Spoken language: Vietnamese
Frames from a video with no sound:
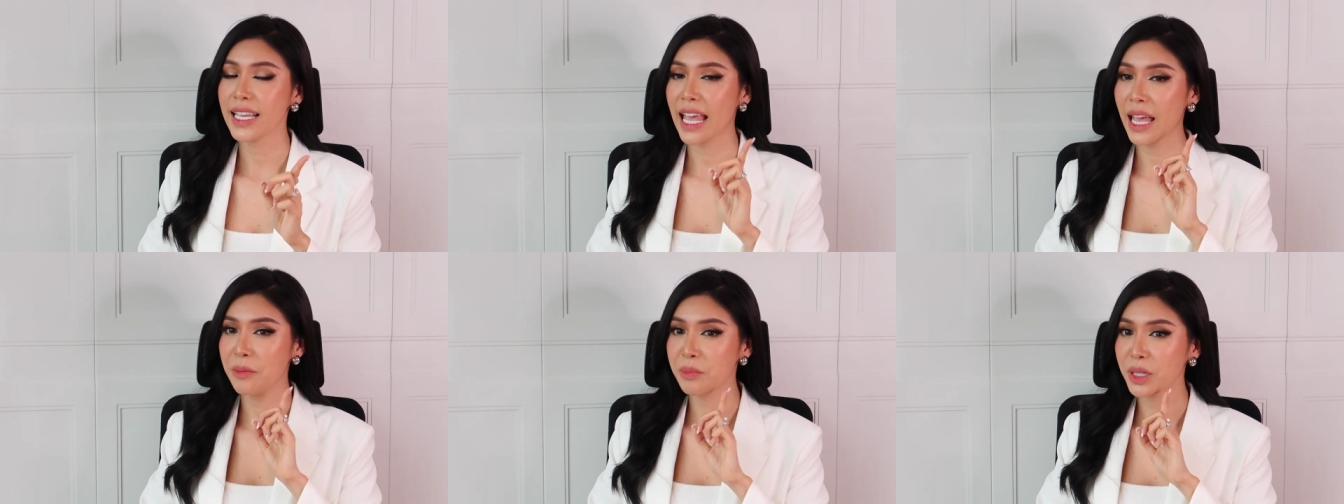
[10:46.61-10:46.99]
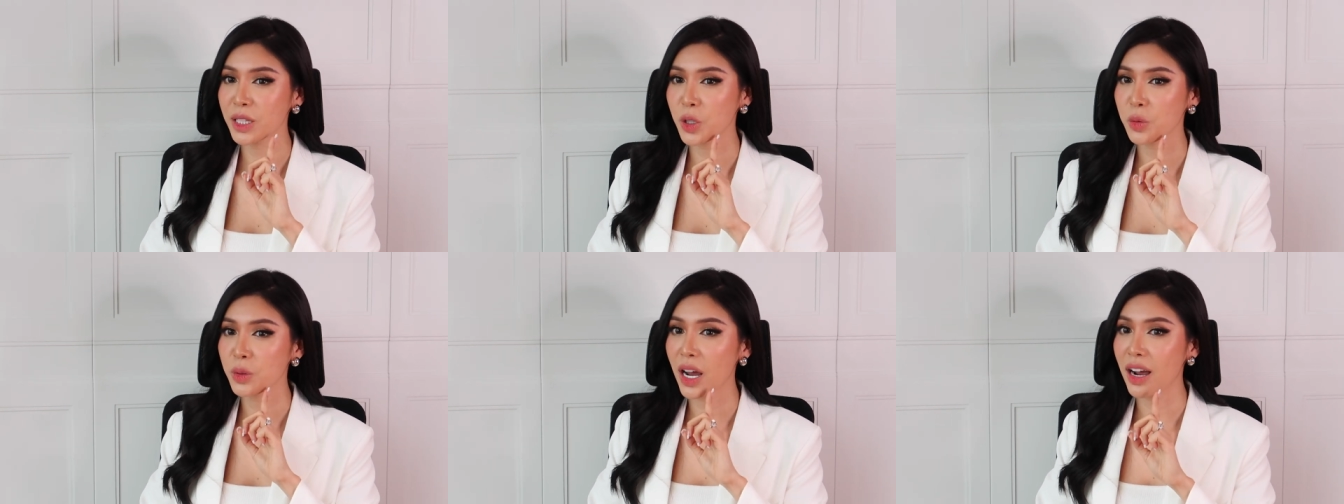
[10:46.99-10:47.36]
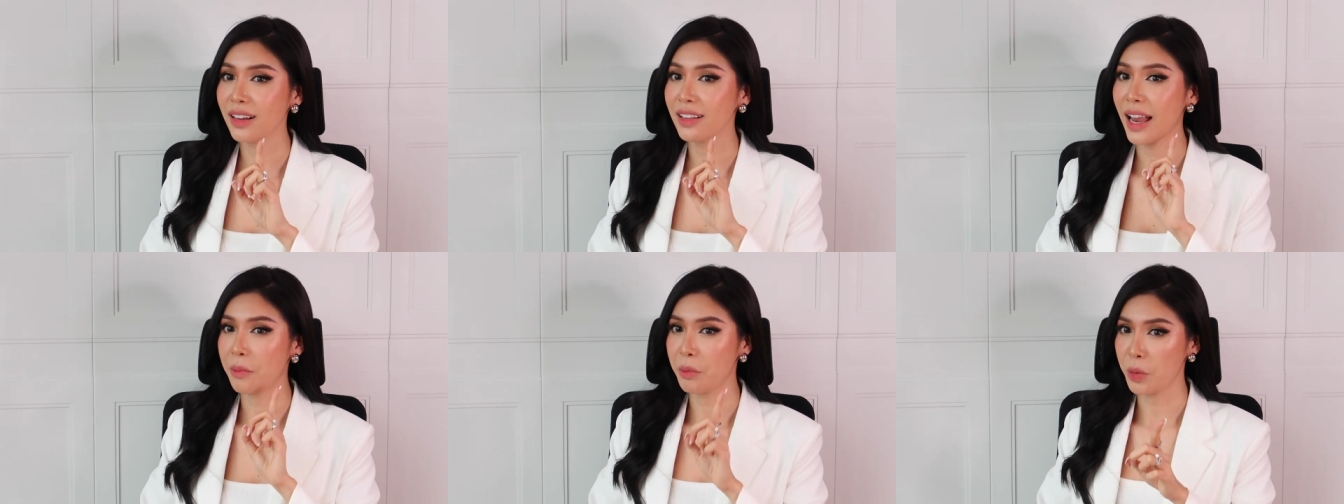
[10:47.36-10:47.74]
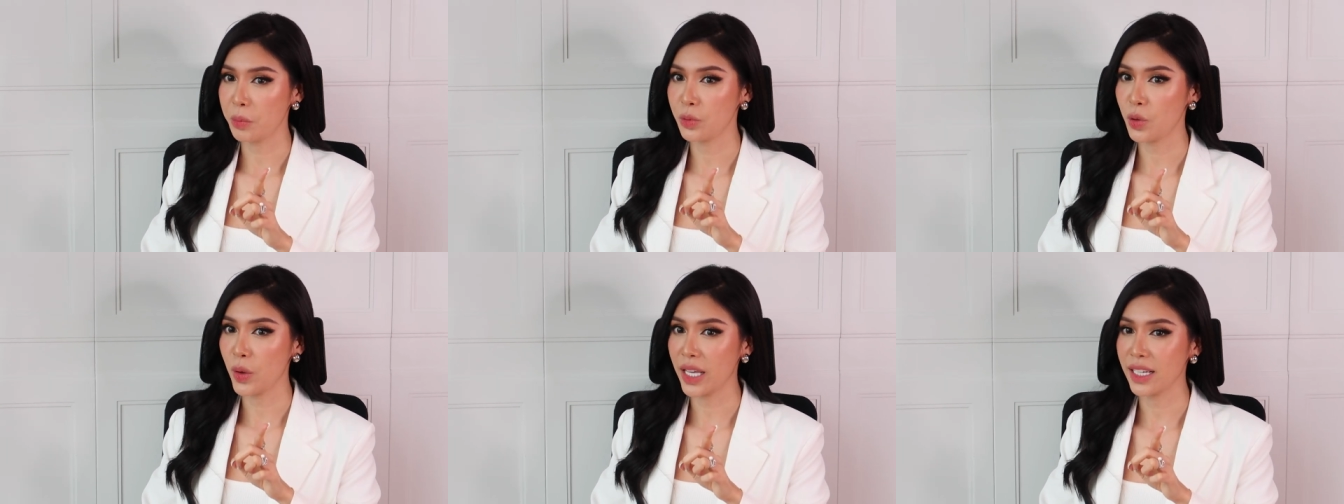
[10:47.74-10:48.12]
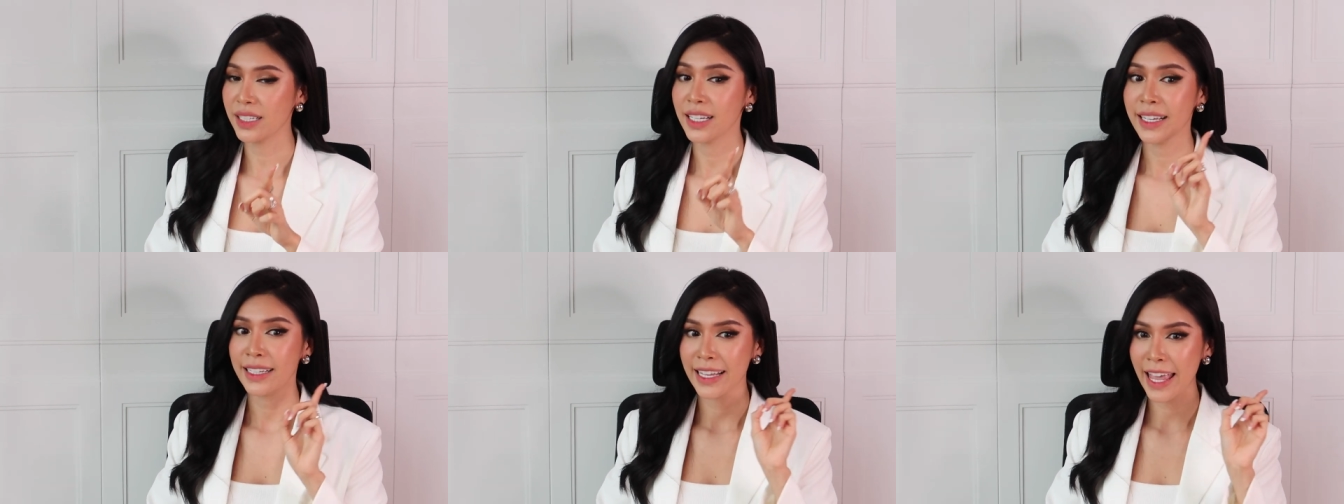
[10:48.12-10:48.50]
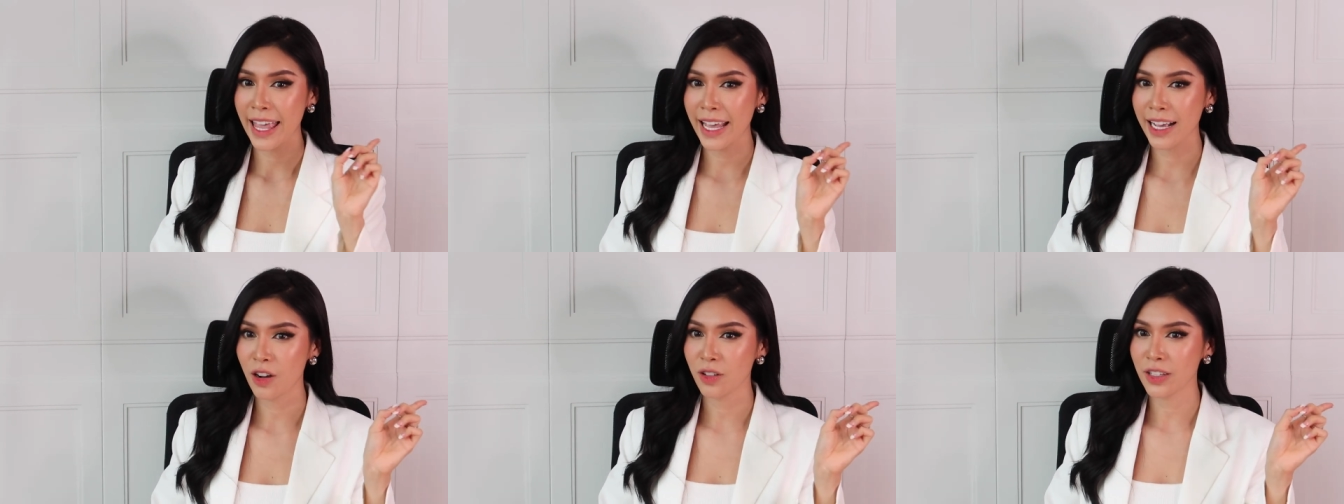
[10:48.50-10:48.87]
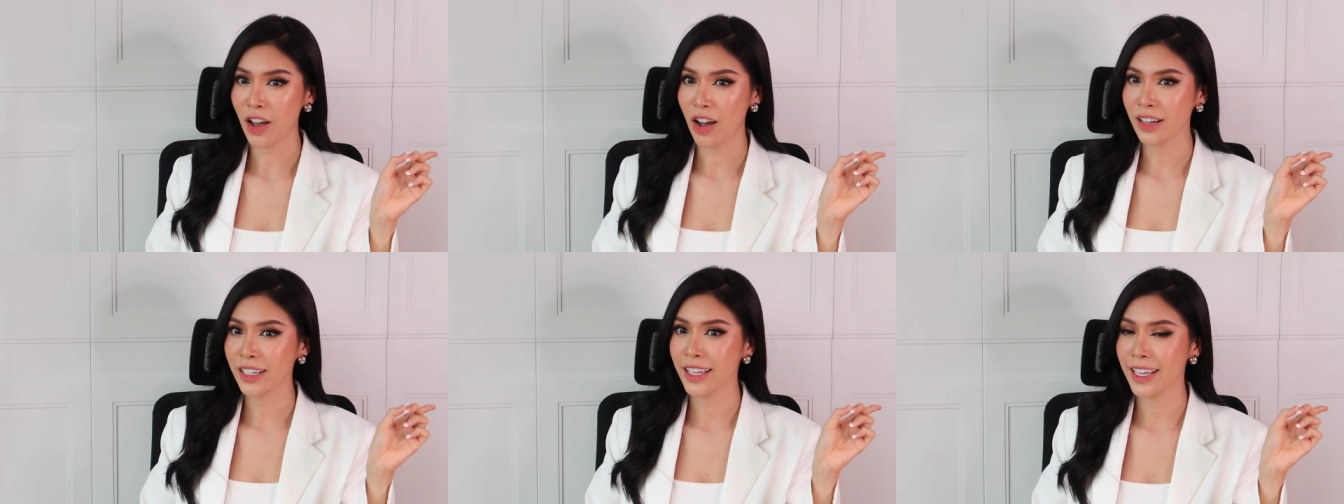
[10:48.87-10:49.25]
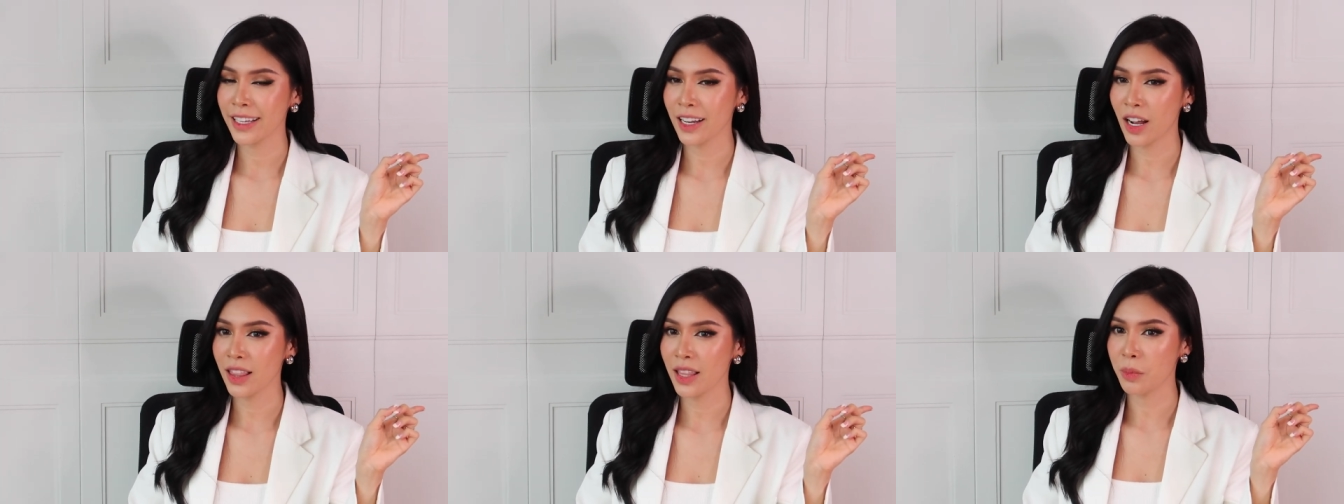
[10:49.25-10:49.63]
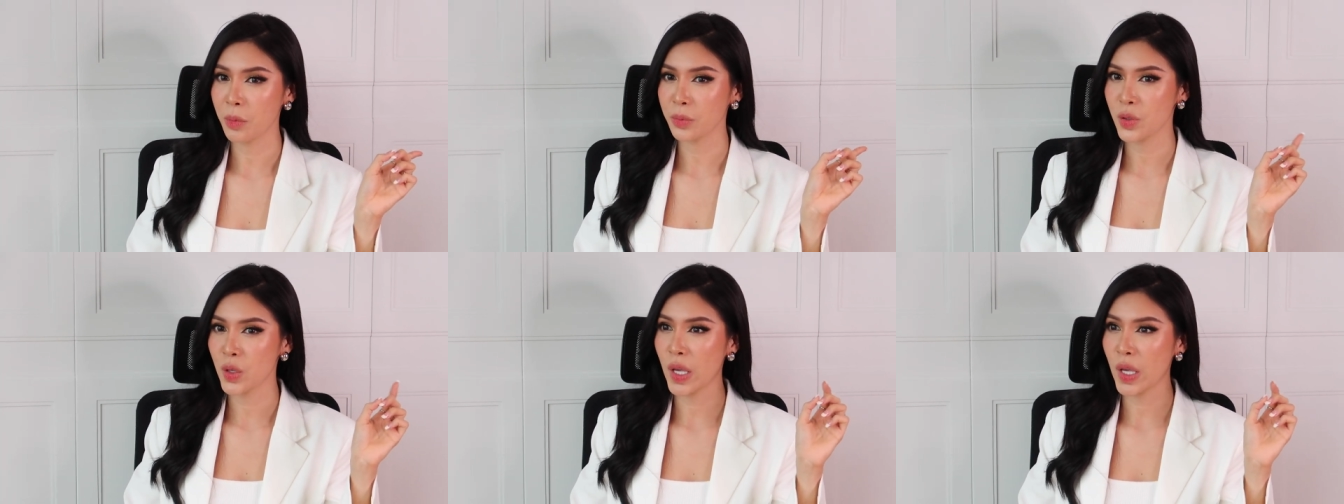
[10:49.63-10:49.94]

nghe minh tú nói là một chuyện nghe con nhỏ kia nói là một